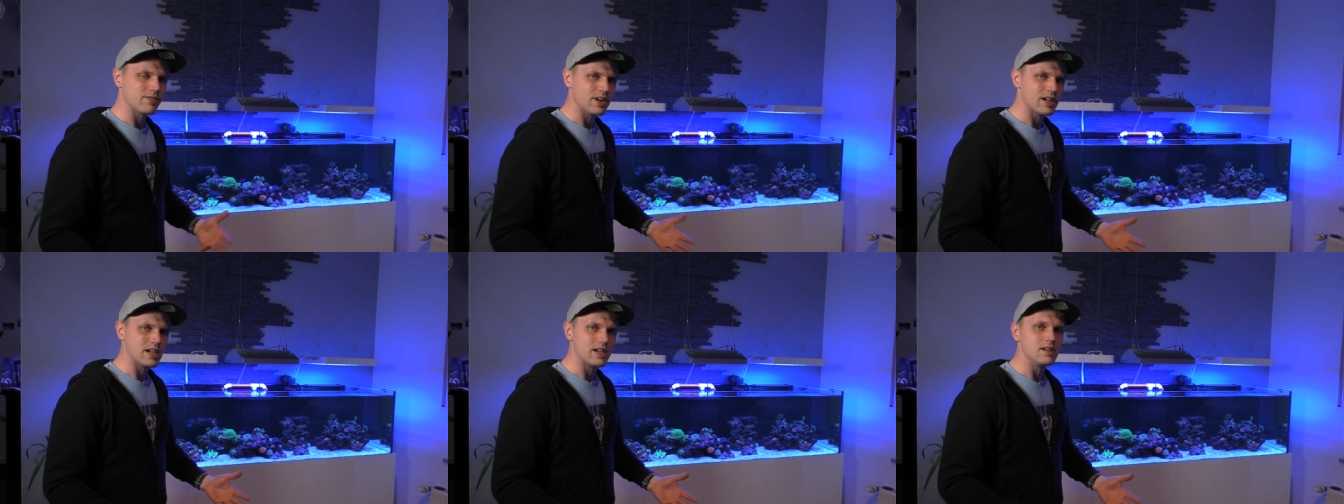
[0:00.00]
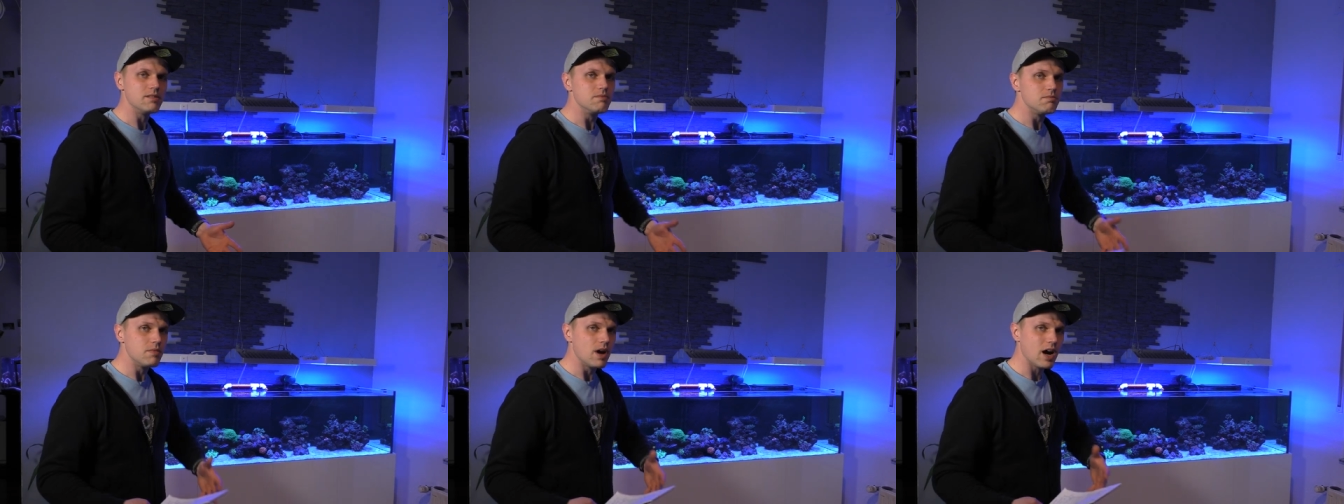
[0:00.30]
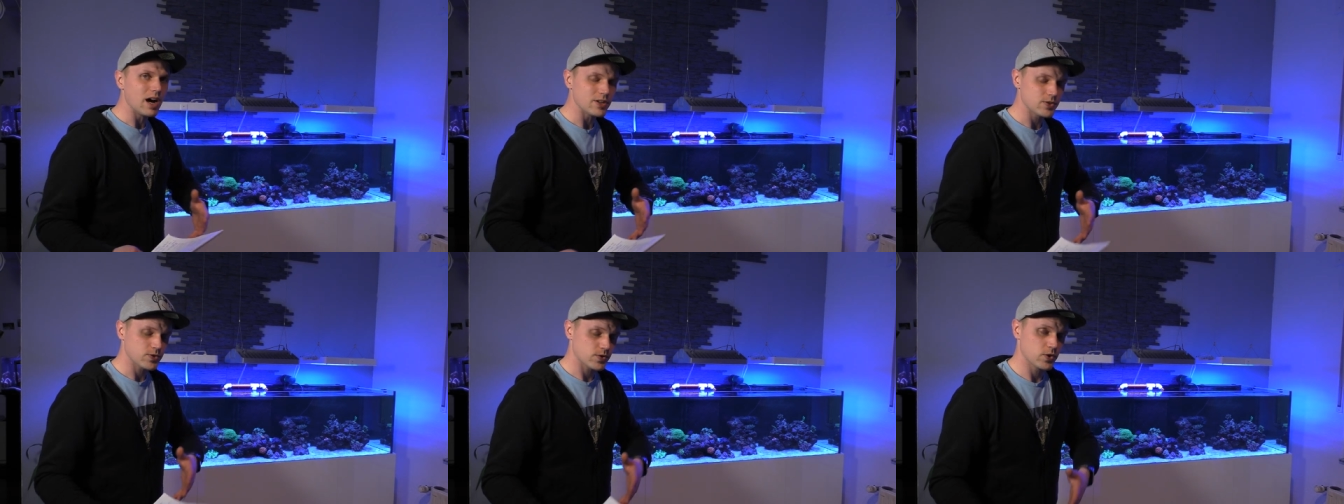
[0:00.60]
weil
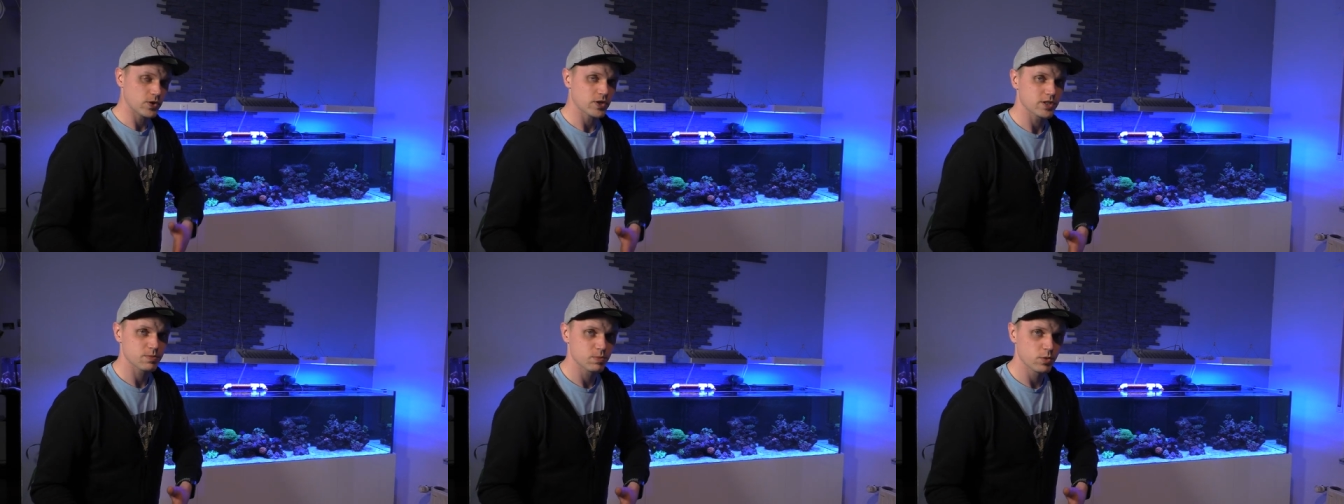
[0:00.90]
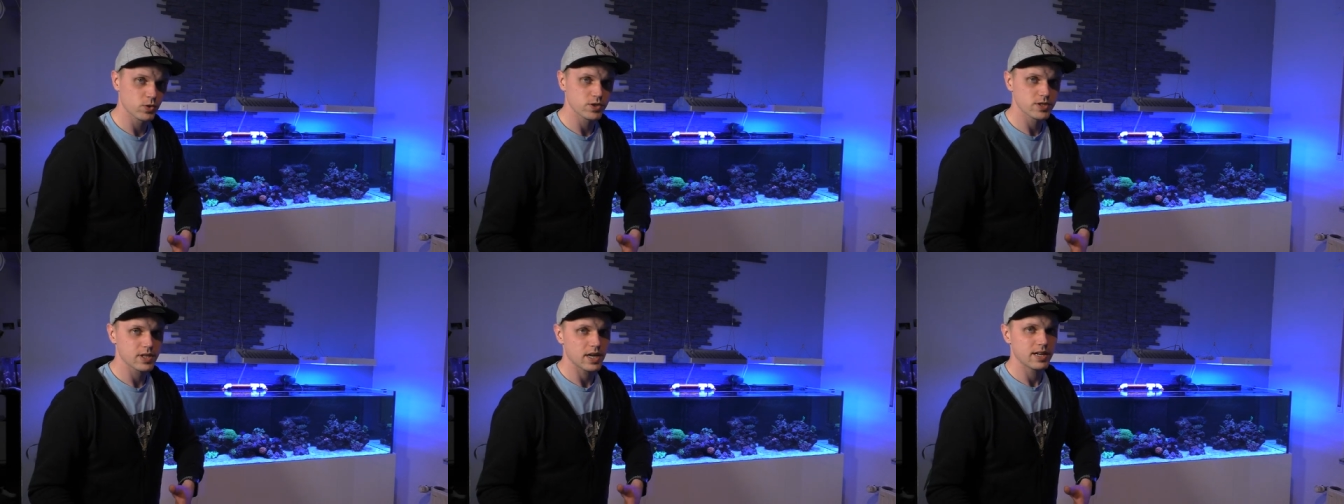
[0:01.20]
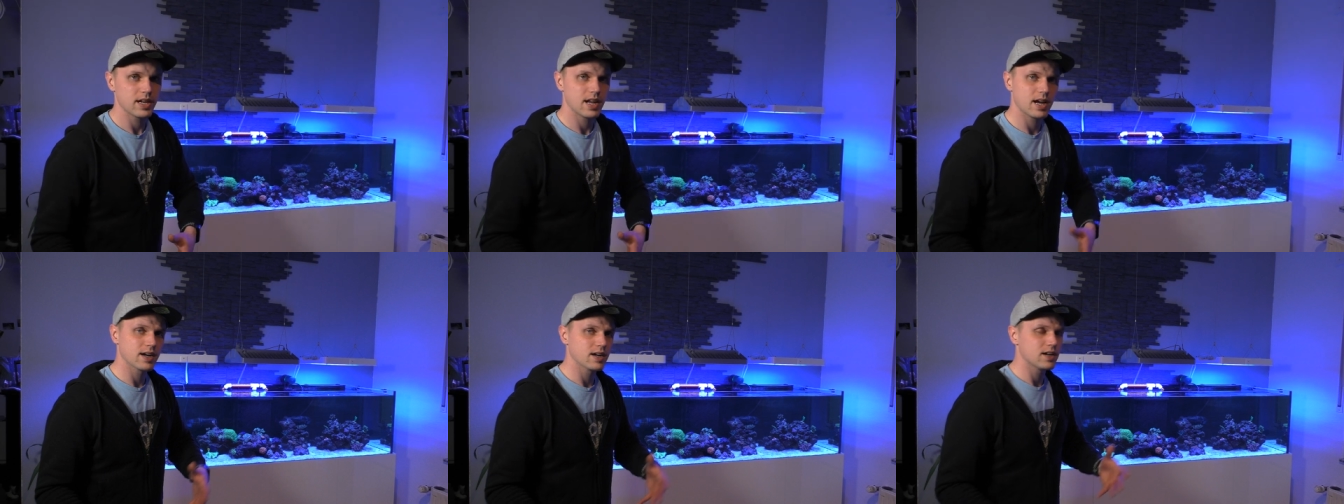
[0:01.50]
Hast du eine
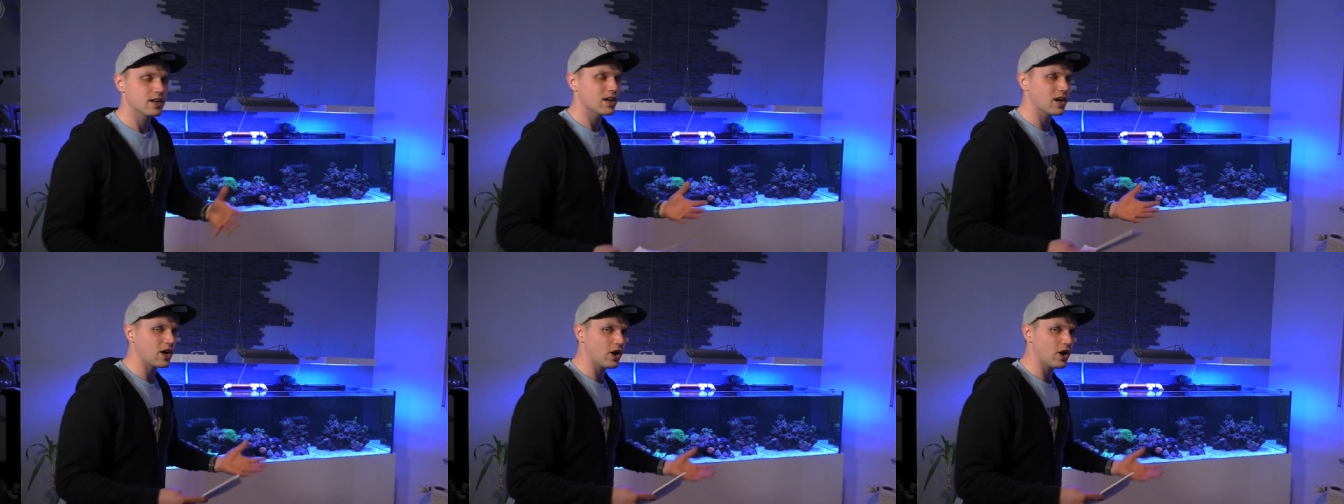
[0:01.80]
Osmoseanlage?